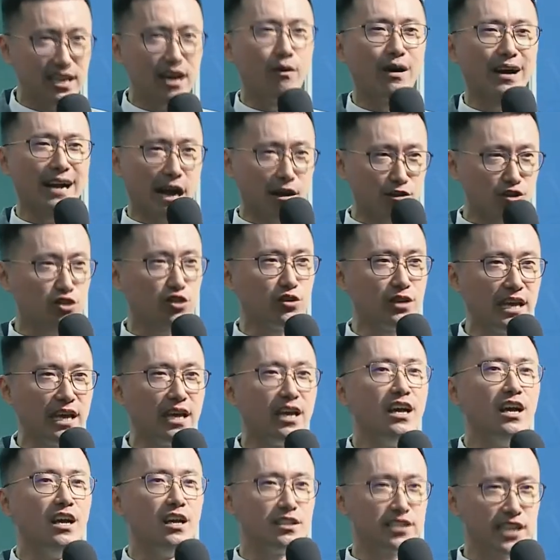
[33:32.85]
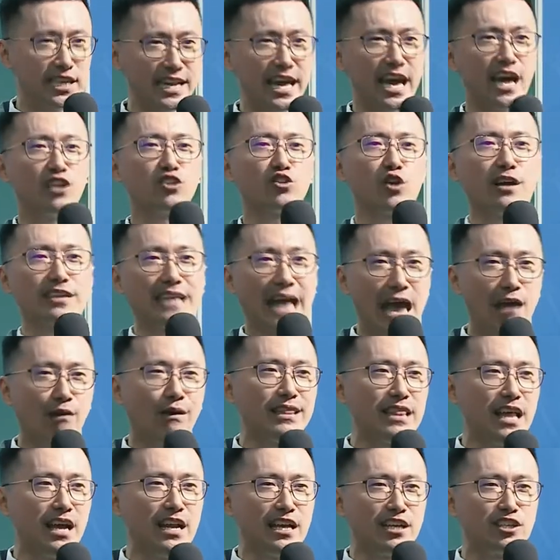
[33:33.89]
我告诉你，今天很多台湾
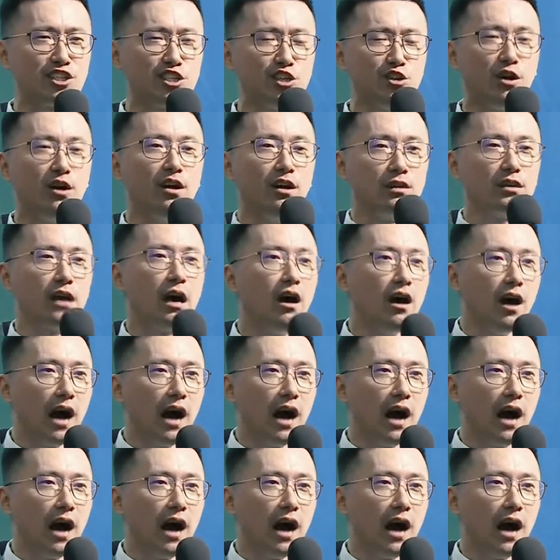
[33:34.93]
的领袖讲，